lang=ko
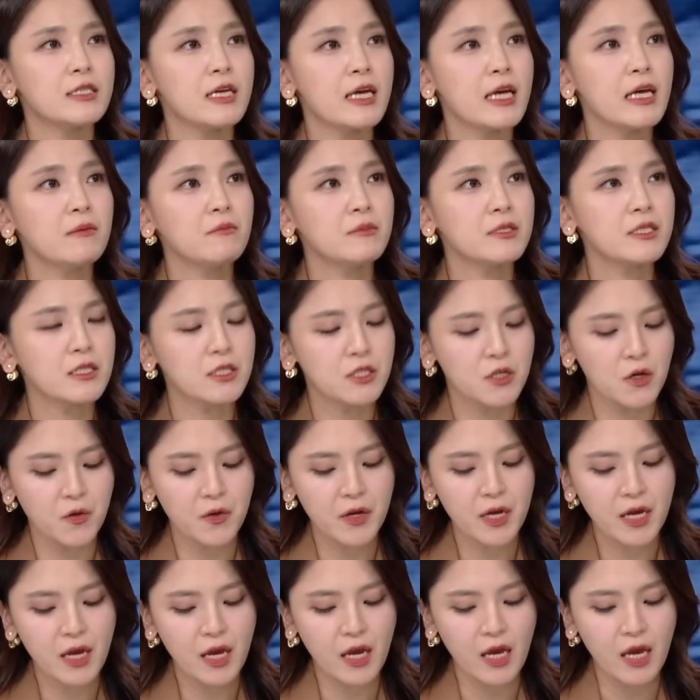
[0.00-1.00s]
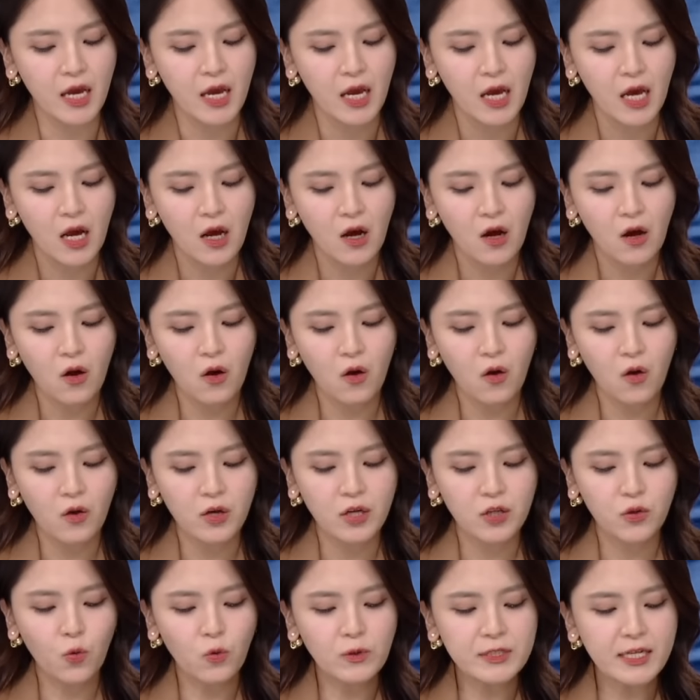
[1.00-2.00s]
재임 시절에
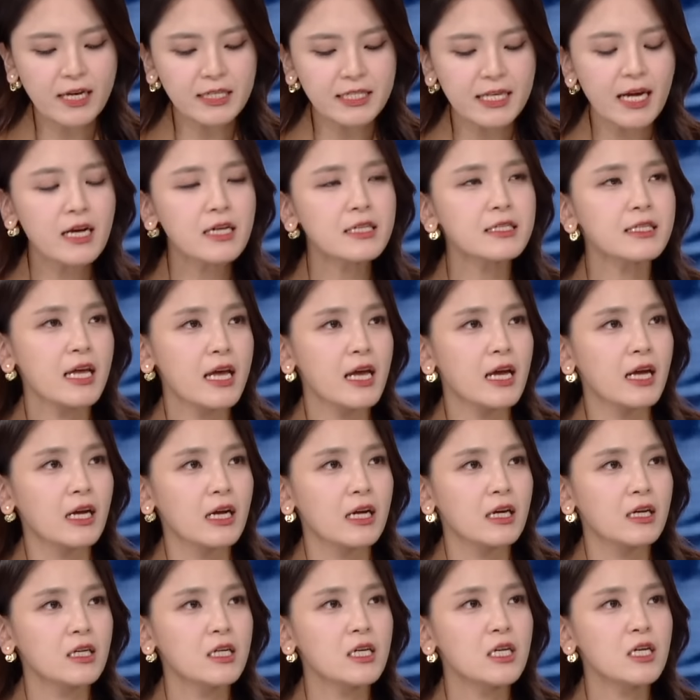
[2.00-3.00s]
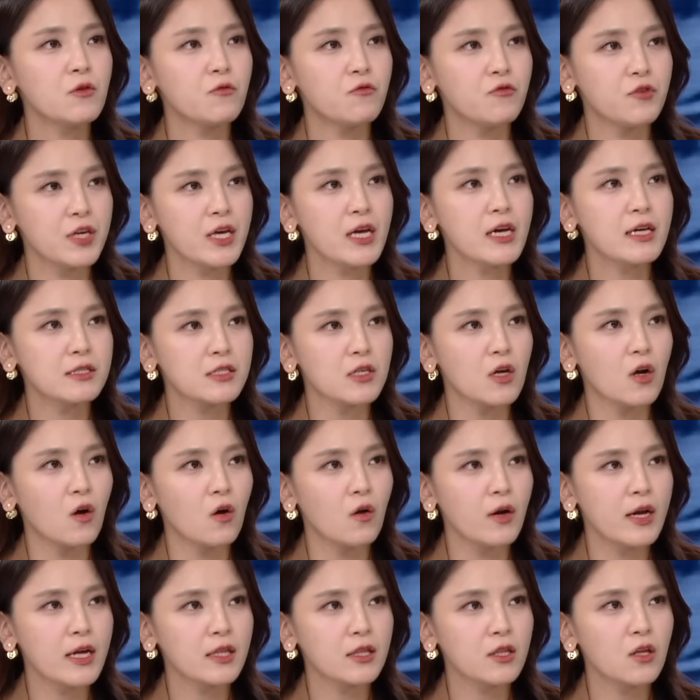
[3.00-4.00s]
이 노사 상생을
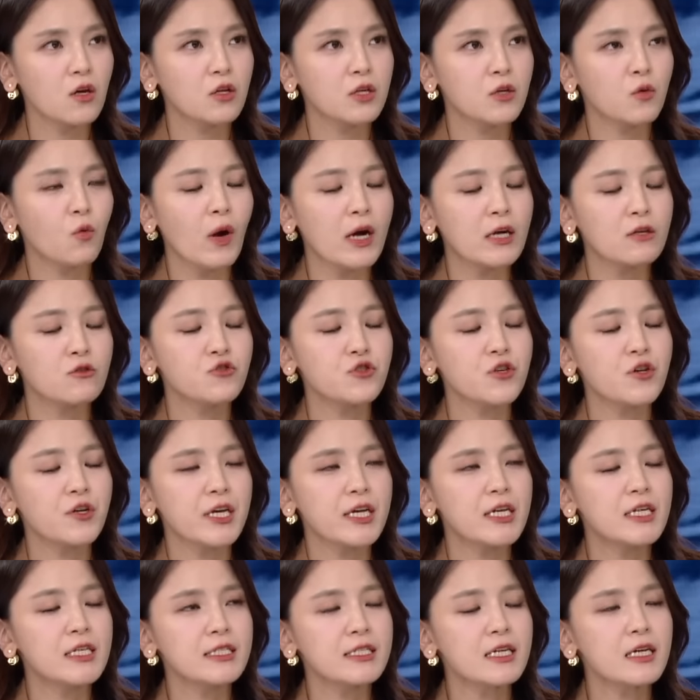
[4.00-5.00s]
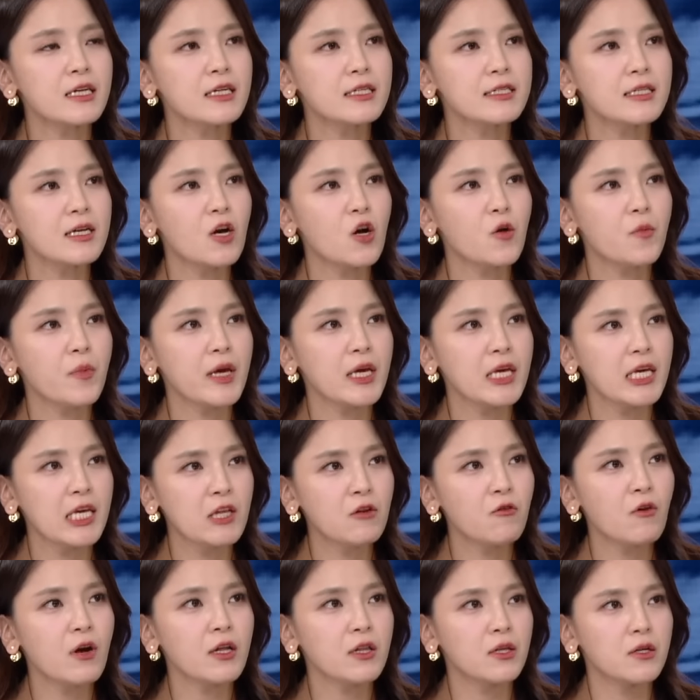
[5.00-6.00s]
위해서 했던 이 광주형 일자리 사업의
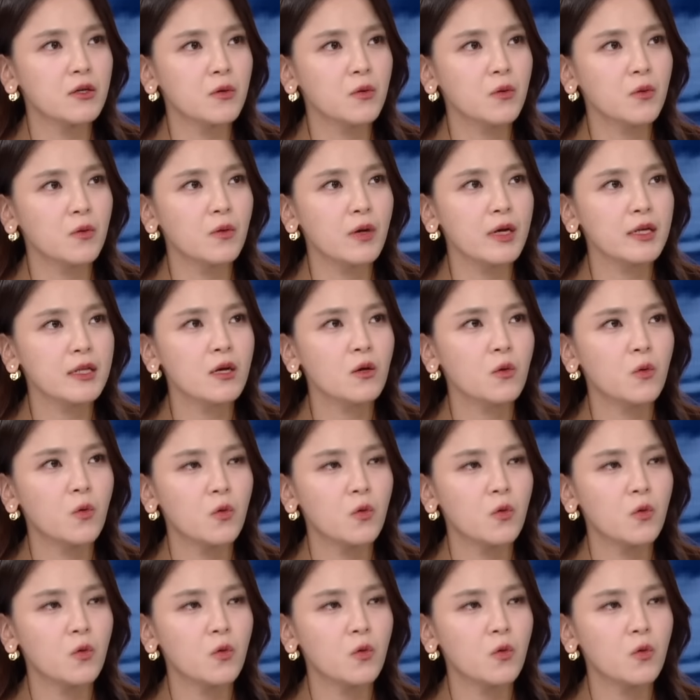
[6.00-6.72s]
일환으로 해당